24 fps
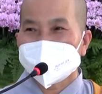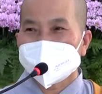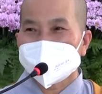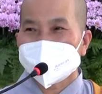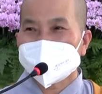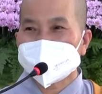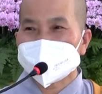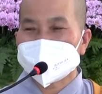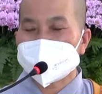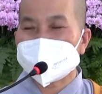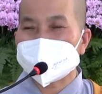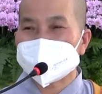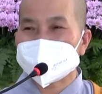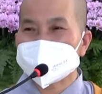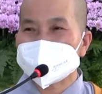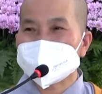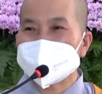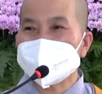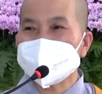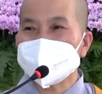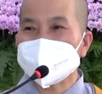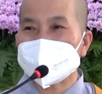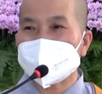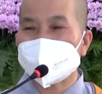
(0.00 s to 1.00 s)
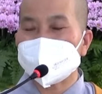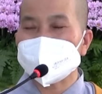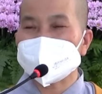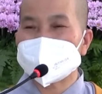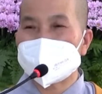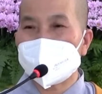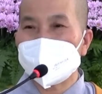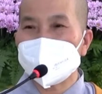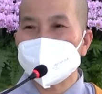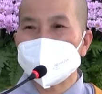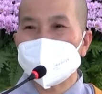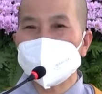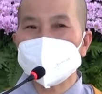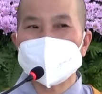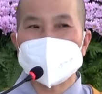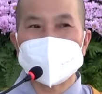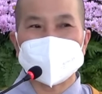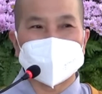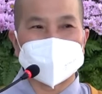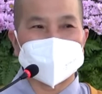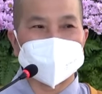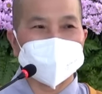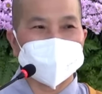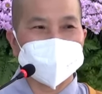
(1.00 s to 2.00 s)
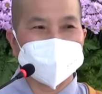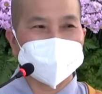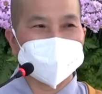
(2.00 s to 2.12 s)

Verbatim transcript: là thiền sư Triệu Châu đó quý vị.